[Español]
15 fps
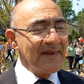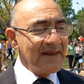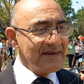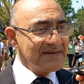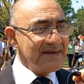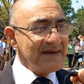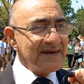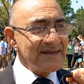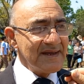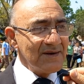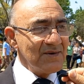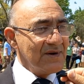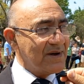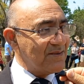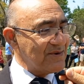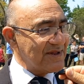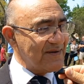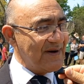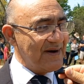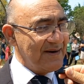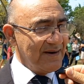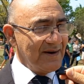Sí, ¿qué tal Luis? ¿Cómo te
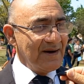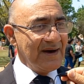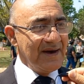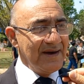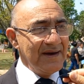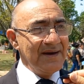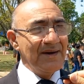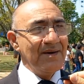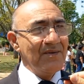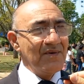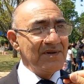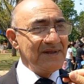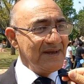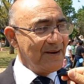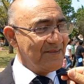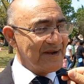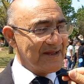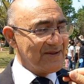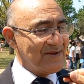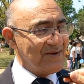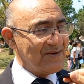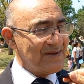va? Eh, buen día para
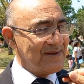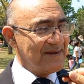todos.